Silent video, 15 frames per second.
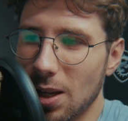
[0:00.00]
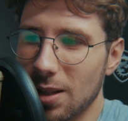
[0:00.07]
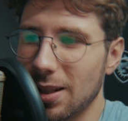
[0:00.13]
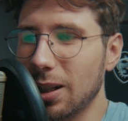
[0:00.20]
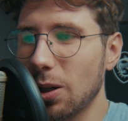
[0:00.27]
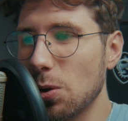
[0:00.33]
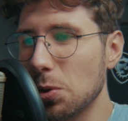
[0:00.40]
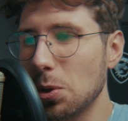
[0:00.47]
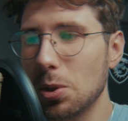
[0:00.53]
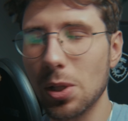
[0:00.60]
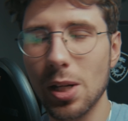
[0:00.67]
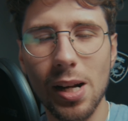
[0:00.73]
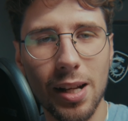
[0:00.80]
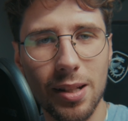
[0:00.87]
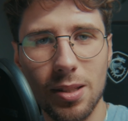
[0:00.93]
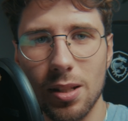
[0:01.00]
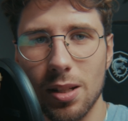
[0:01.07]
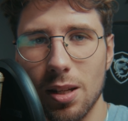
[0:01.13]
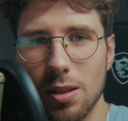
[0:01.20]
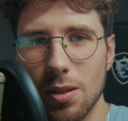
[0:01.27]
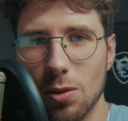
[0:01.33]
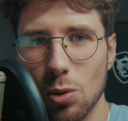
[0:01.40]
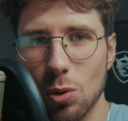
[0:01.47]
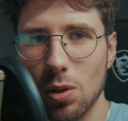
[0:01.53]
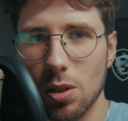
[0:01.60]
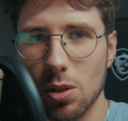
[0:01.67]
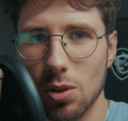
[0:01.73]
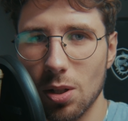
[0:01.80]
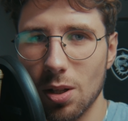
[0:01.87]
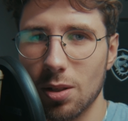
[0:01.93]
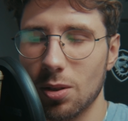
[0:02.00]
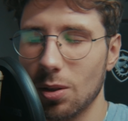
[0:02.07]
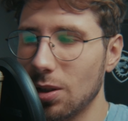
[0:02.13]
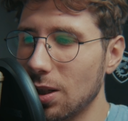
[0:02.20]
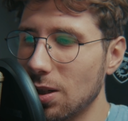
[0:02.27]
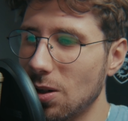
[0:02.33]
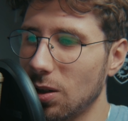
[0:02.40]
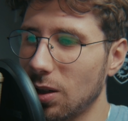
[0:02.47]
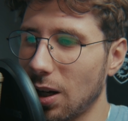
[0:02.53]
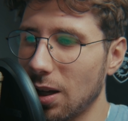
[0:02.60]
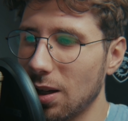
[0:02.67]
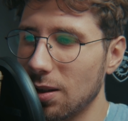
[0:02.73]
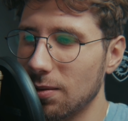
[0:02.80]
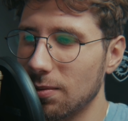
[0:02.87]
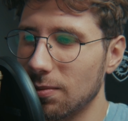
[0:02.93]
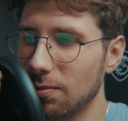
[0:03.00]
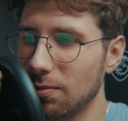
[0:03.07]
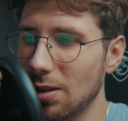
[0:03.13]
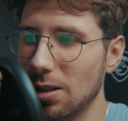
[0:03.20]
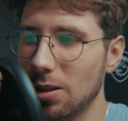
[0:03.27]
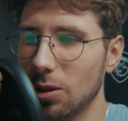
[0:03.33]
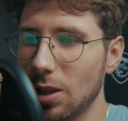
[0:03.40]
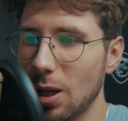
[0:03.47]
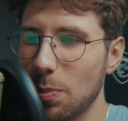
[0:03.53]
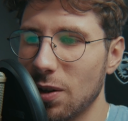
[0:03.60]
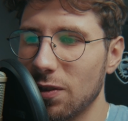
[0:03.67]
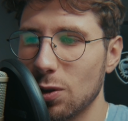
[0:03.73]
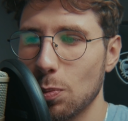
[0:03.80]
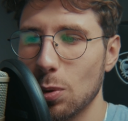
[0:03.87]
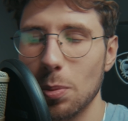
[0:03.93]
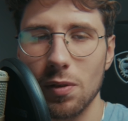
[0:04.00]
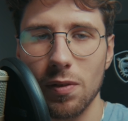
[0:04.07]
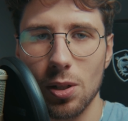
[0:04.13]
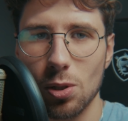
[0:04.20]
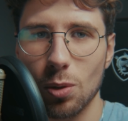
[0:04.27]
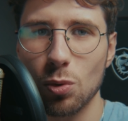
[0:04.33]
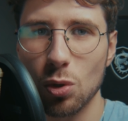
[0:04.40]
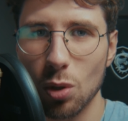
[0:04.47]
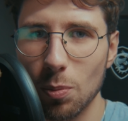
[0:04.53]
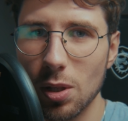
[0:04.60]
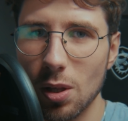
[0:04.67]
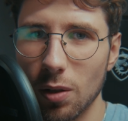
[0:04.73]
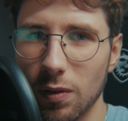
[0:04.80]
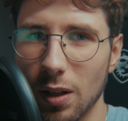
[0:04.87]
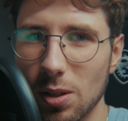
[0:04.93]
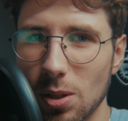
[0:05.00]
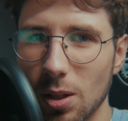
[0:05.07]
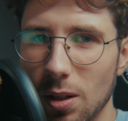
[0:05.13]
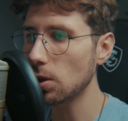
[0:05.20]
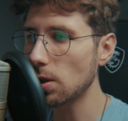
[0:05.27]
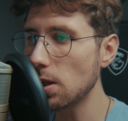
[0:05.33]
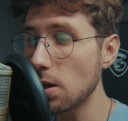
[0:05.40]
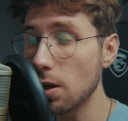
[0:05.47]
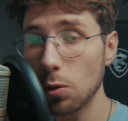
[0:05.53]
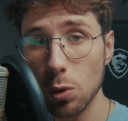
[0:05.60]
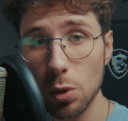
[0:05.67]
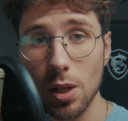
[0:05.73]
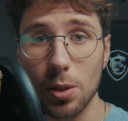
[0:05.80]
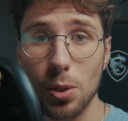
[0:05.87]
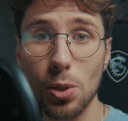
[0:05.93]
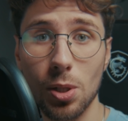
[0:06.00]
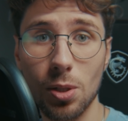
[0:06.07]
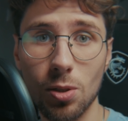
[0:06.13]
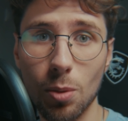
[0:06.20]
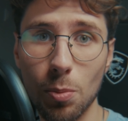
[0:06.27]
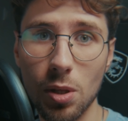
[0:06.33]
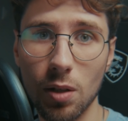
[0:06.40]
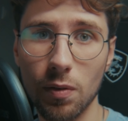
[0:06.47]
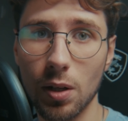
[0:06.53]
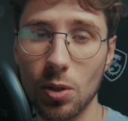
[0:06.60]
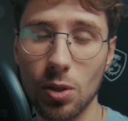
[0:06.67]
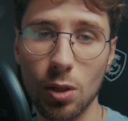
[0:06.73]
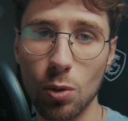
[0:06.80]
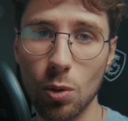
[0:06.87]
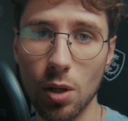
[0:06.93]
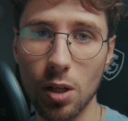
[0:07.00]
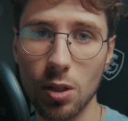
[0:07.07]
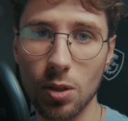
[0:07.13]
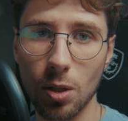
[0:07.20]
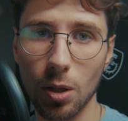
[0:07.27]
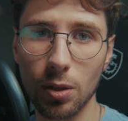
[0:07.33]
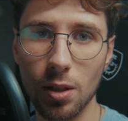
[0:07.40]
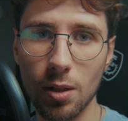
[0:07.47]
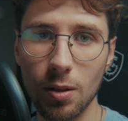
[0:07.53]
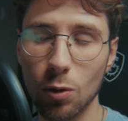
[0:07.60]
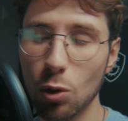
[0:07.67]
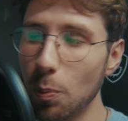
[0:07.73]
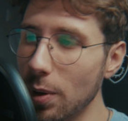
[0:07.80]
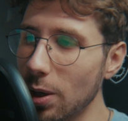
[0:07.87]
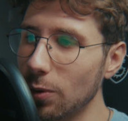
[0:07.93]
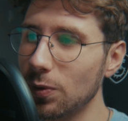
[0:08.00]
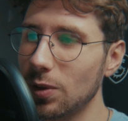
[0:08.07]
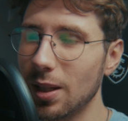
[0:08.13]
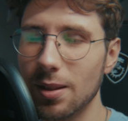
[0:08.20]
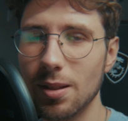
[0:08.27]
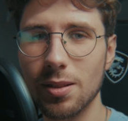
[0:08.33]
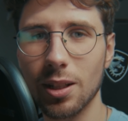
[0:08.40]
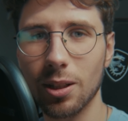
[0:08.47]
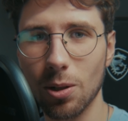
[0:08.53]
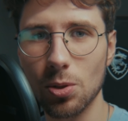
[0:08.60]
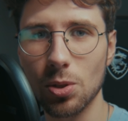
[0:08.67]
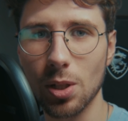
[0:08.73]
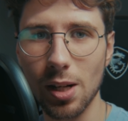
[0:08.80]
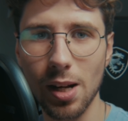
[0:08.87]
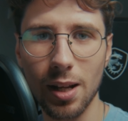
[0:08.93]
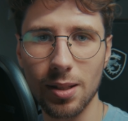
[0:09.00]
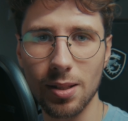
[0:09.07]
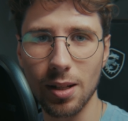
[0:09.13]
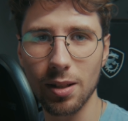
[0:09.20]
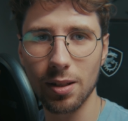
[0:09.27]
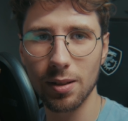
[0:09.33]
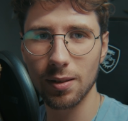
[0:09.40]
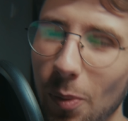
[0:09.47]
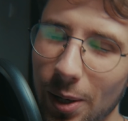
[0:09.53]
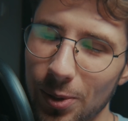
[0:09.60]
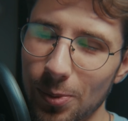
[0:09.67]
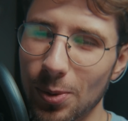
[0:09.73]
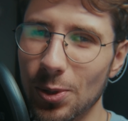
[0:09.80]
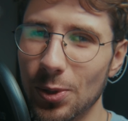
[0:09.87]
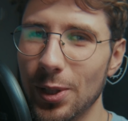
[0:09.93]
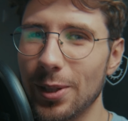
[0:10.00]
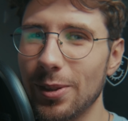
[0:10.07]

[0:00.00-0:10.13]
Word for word: nie zakończyć relacji, kiedy czujesz, że jest to na nie okej, okay tylko najpierw spróbować ją zdominować. Jeśli nie uda ci się zdominować tej drugiej strony, dopiero wtedy zakończ relację, bo masz być